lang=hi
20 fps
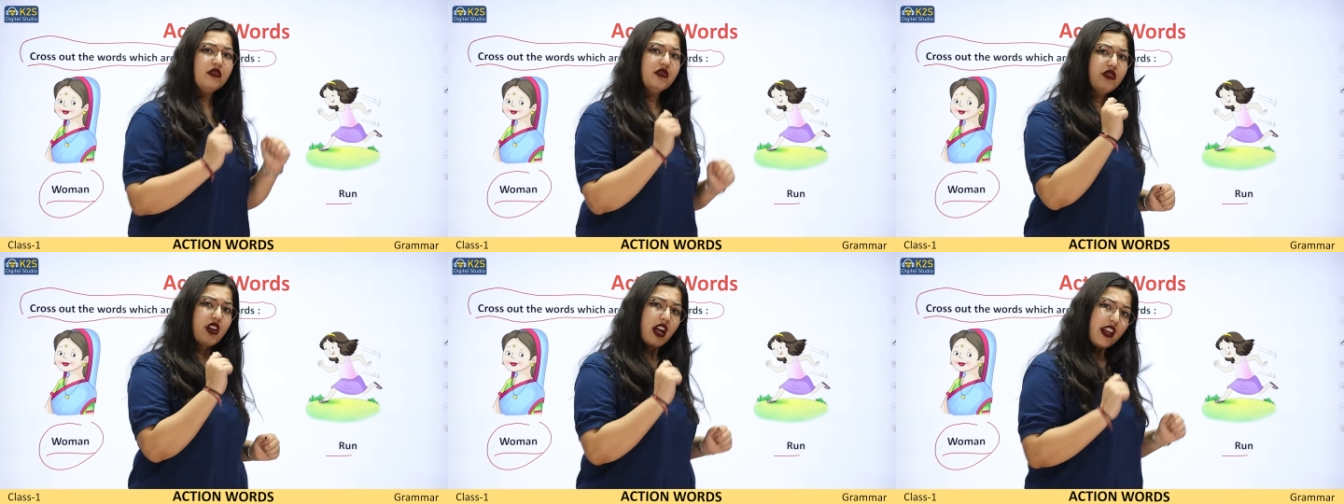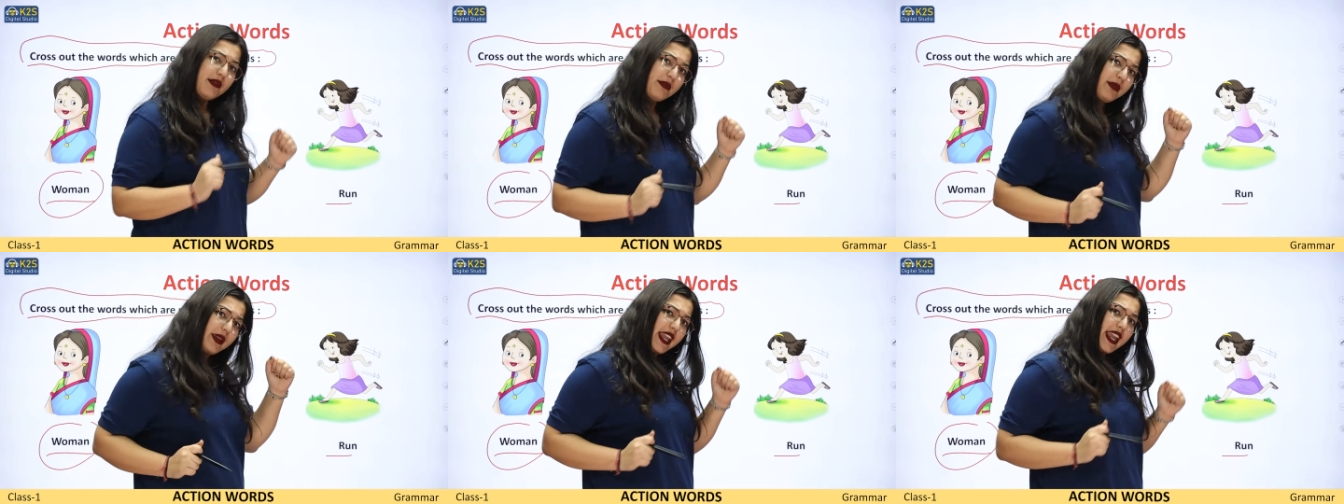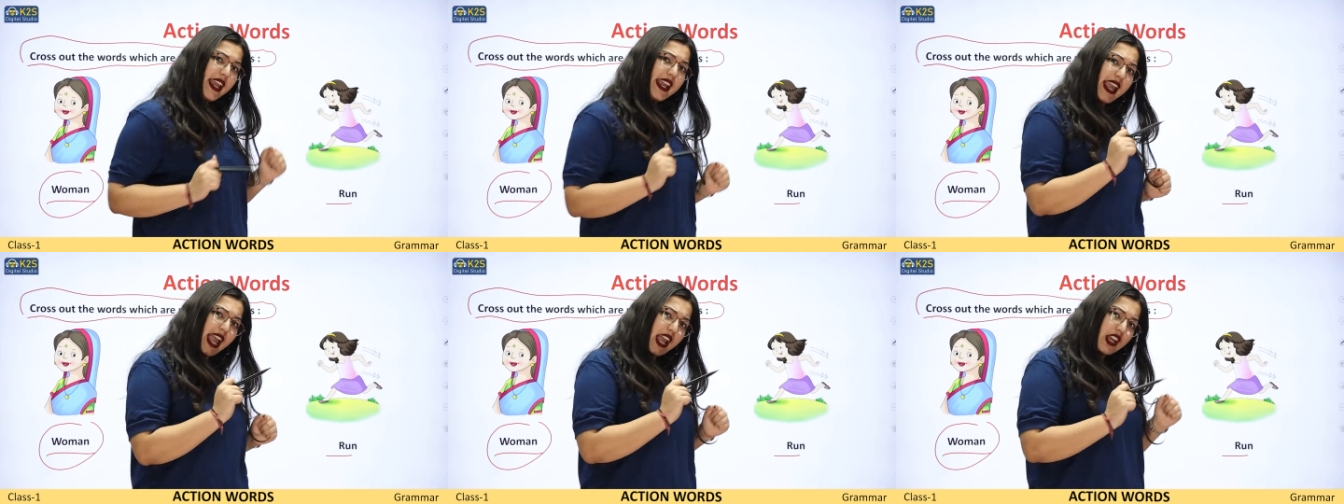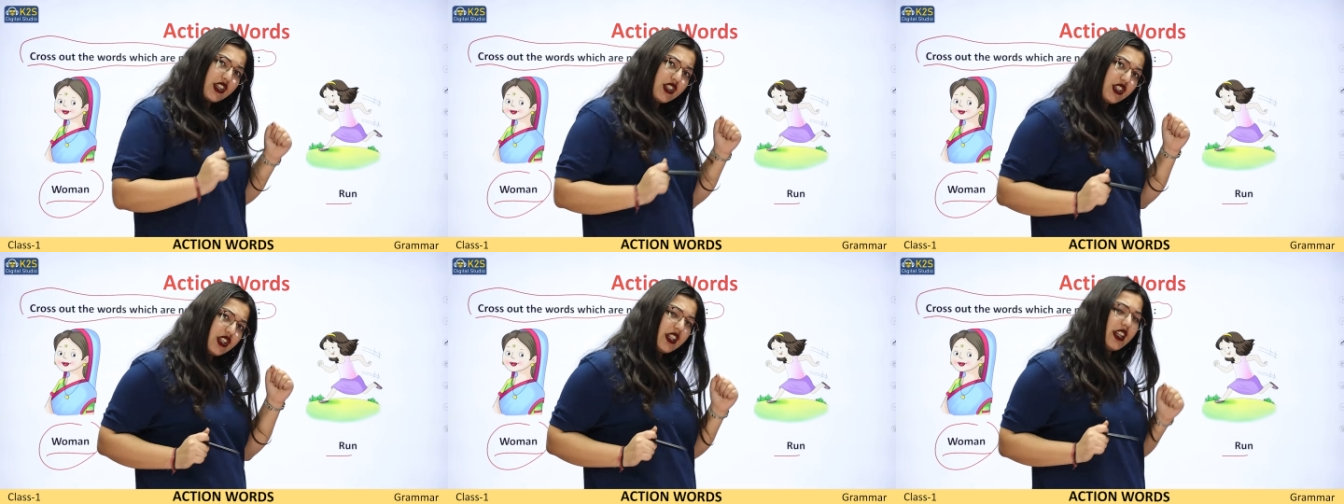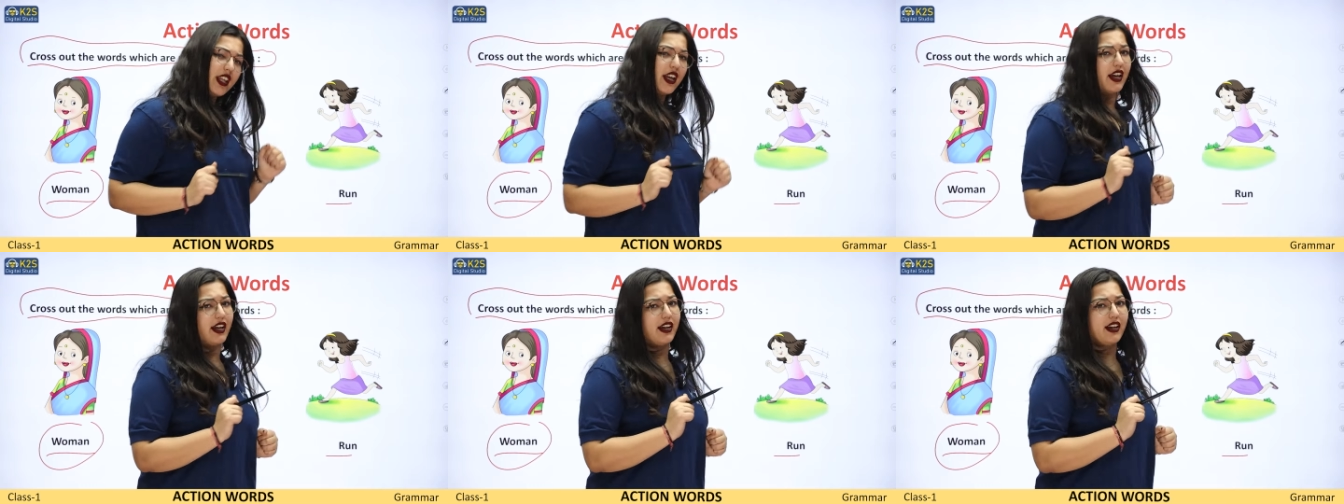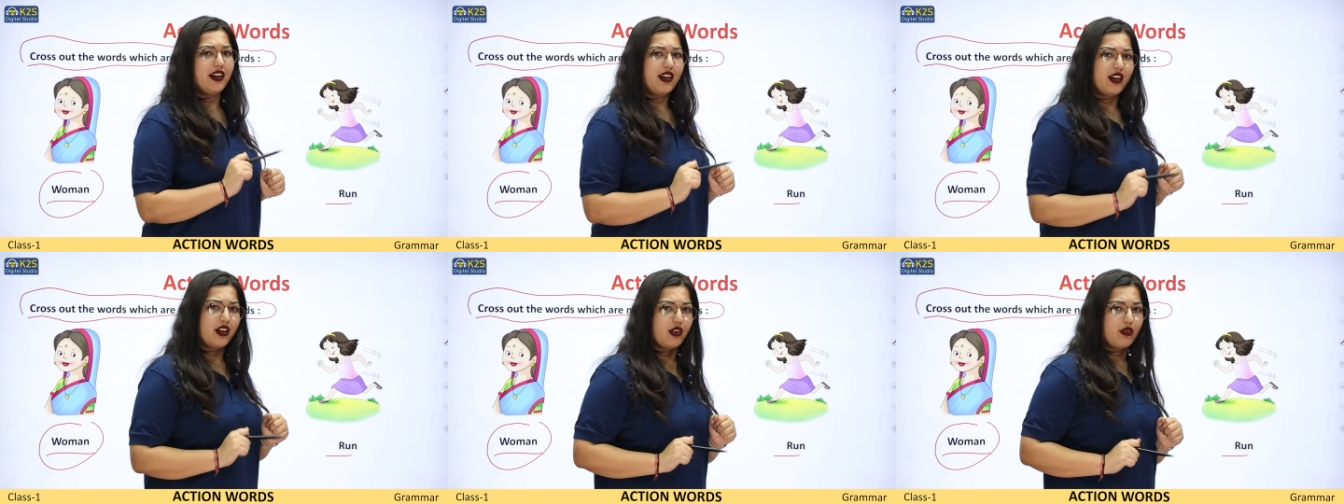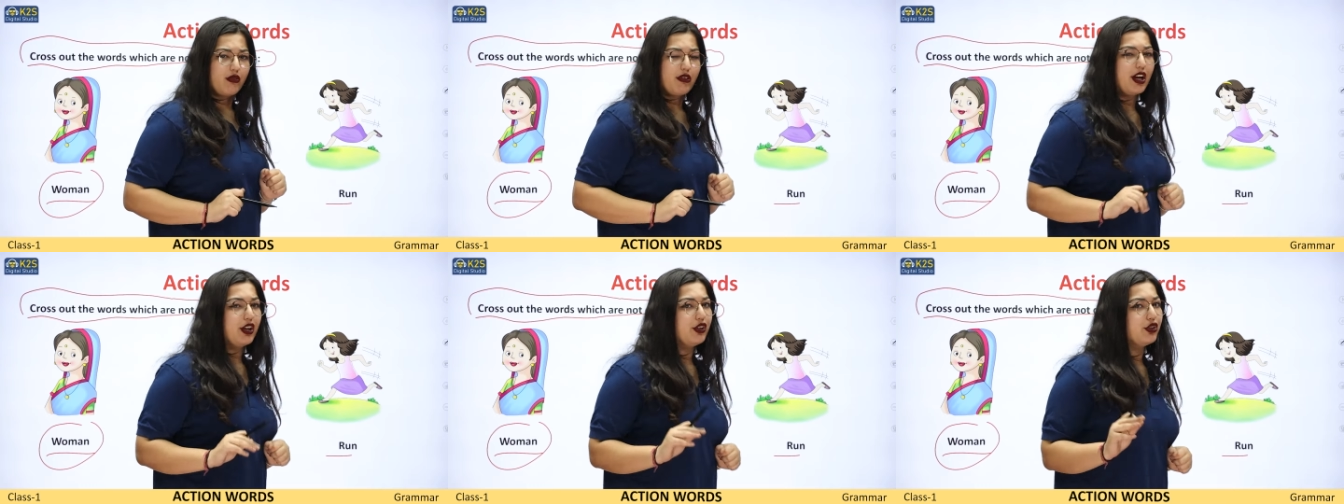रन भी एक एक्शन है
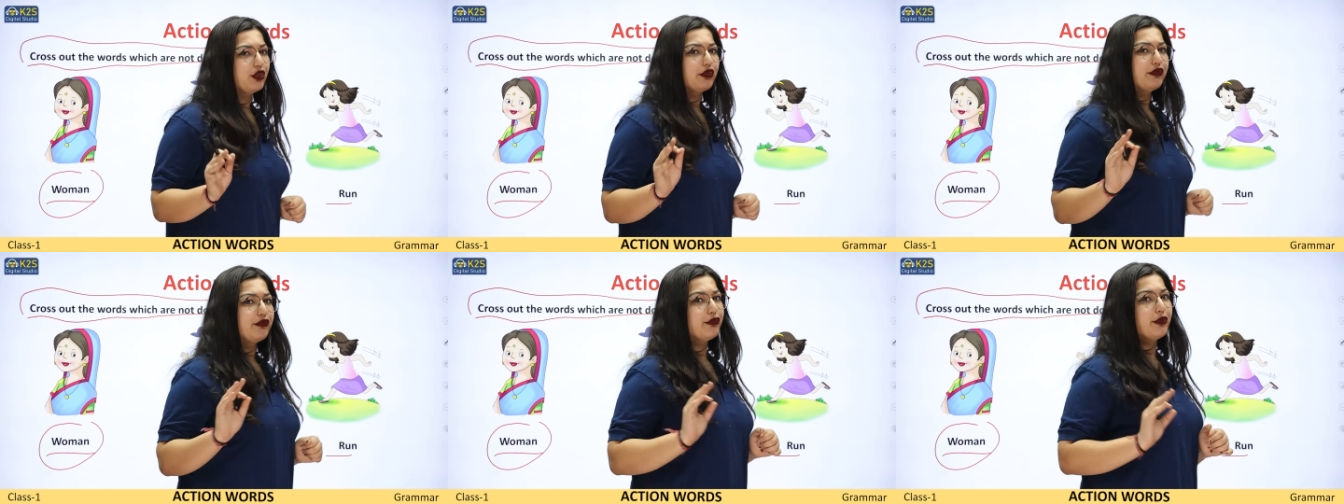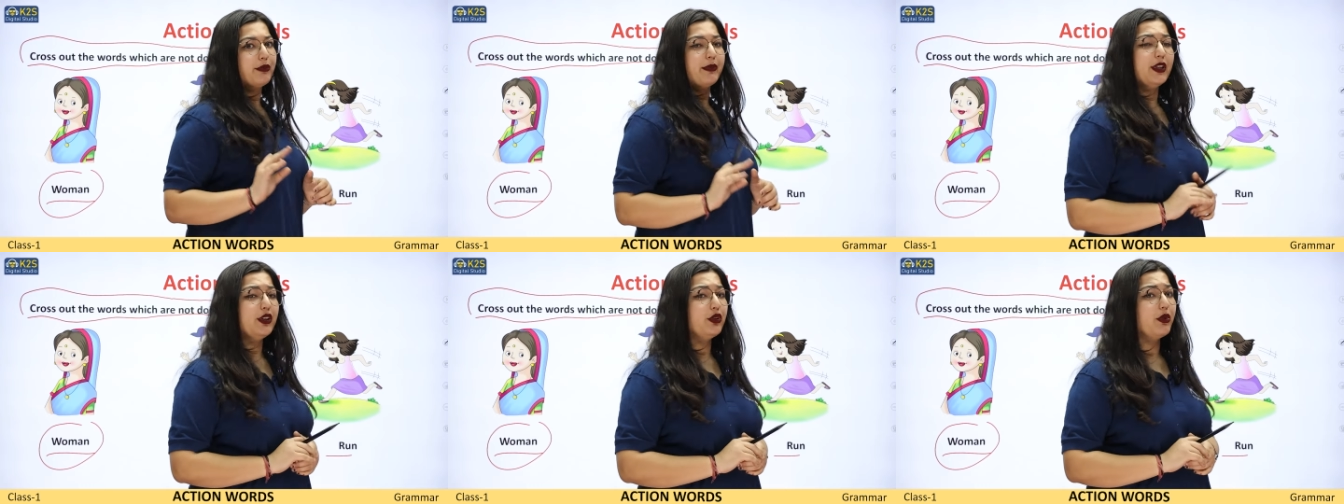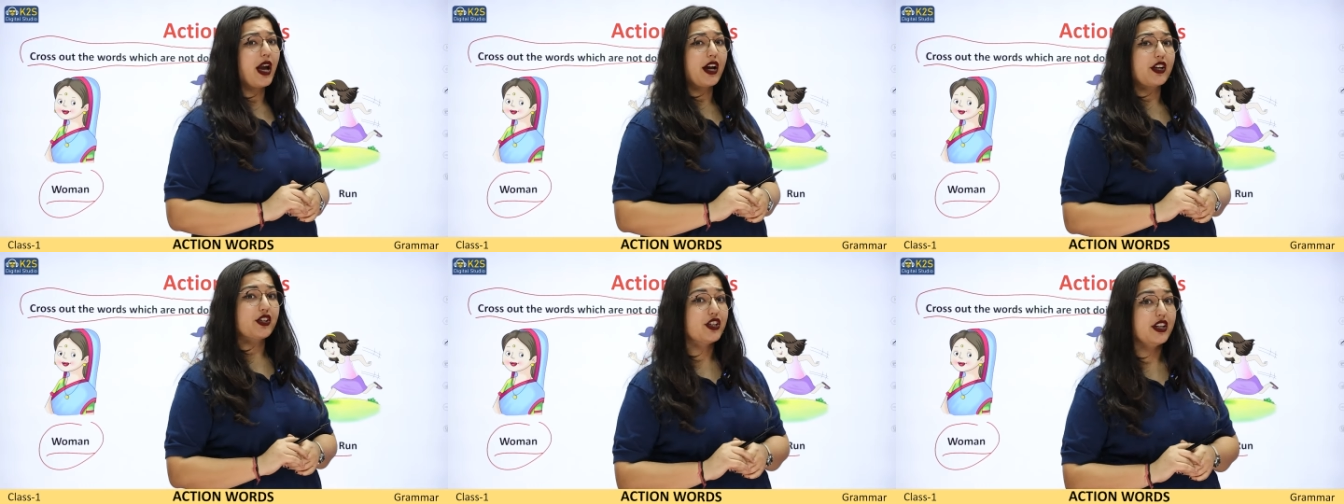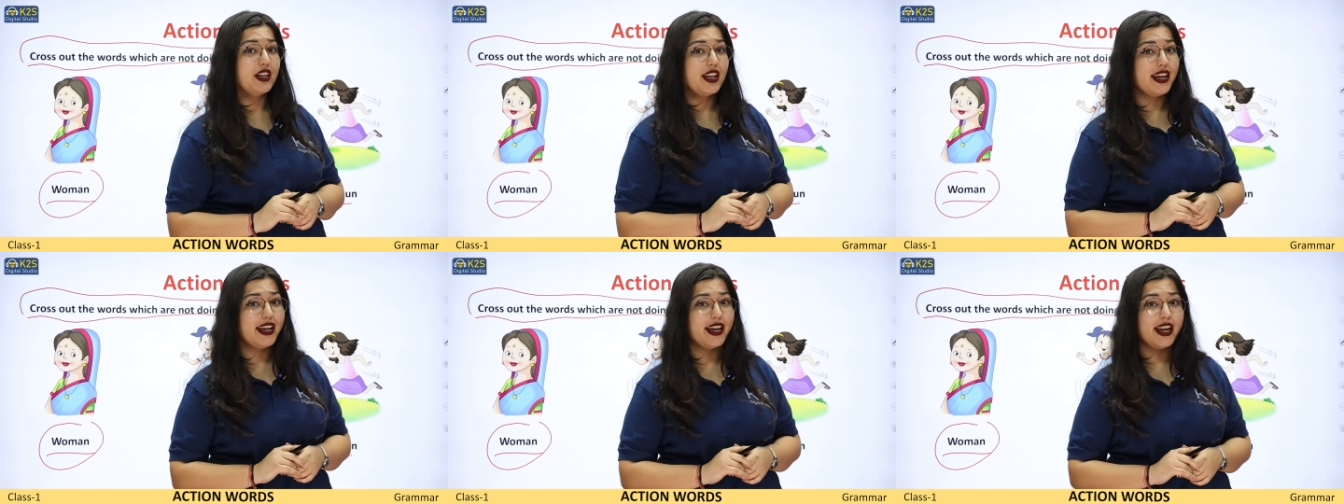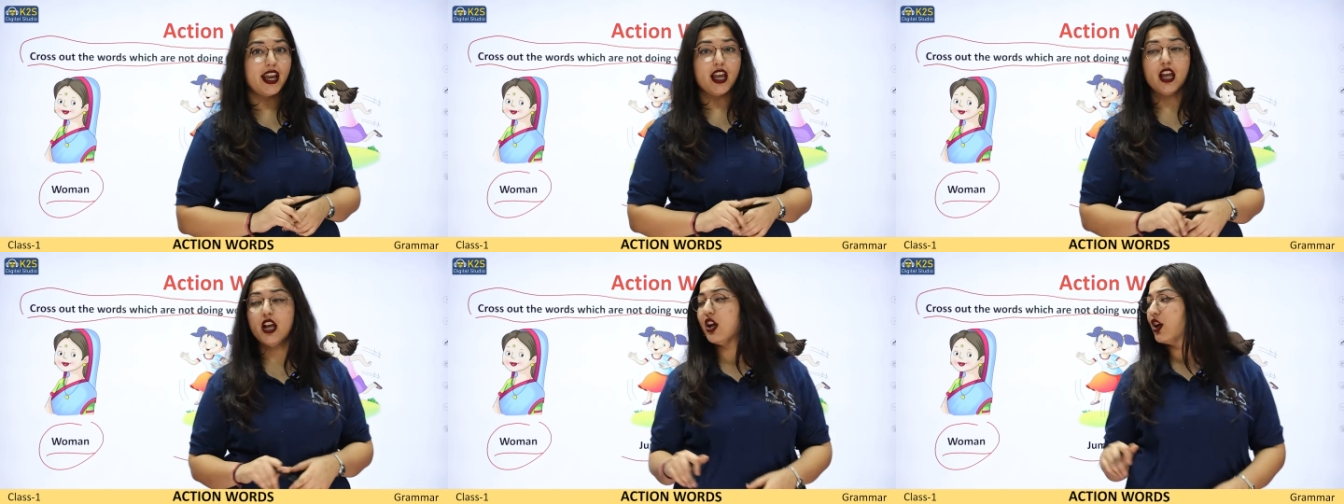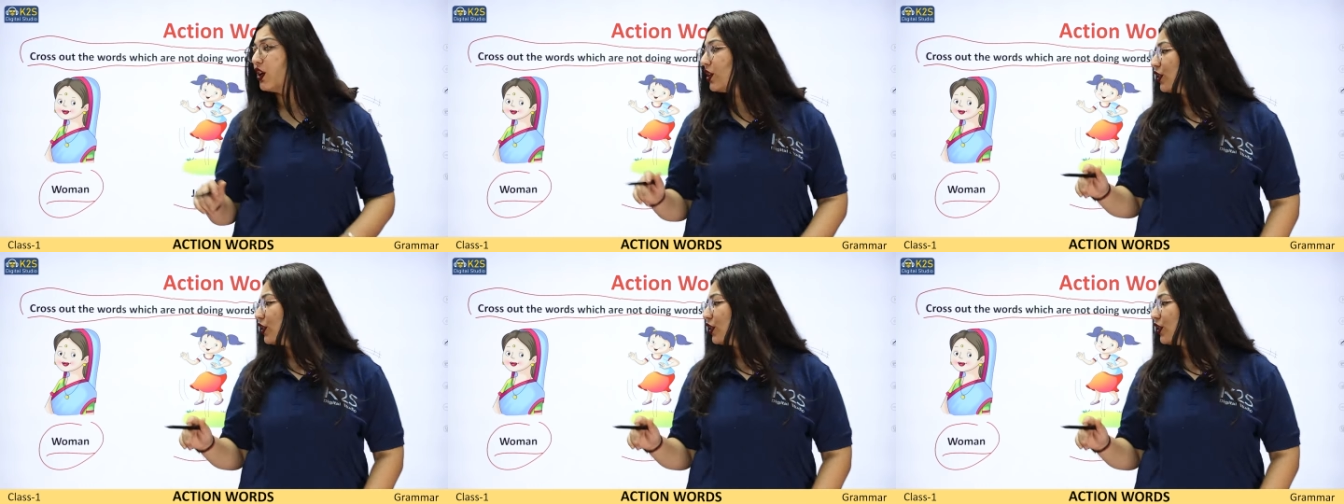राइट तो वुमेन तो एक्शन नहीं है